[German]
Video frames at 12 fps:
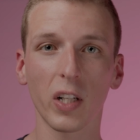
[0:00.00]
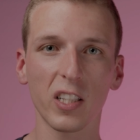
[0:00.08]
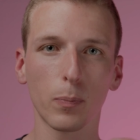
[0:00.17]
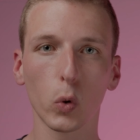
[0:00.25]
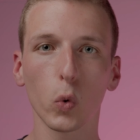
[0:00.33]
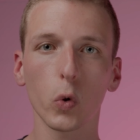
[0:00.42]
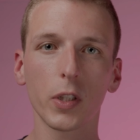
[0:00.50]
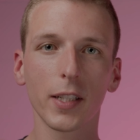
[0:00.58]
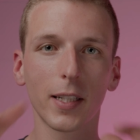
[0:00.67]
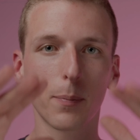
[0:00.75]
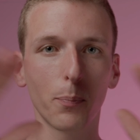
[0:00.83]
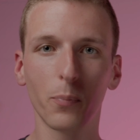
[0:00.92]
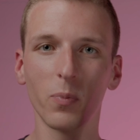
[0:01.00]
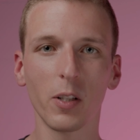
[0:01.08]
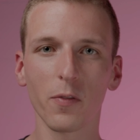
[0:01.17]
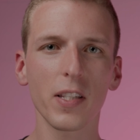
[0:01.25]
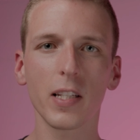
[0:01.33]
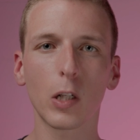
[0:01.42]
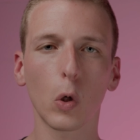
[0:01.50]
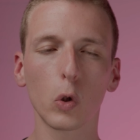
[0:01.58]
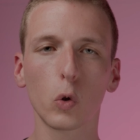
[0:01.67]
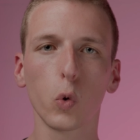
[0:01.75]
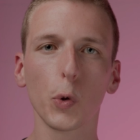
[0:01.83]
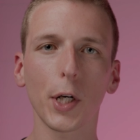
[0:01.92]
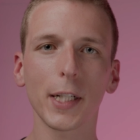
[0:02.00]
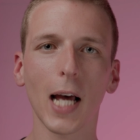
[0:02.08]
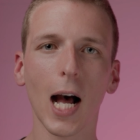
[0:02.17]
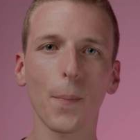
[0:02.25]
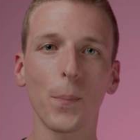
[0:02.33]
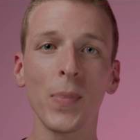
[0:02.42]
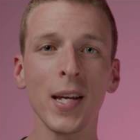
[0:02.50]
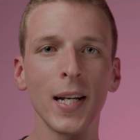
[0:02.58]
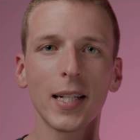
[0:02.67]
dass Produkte gewisse Konturen haben,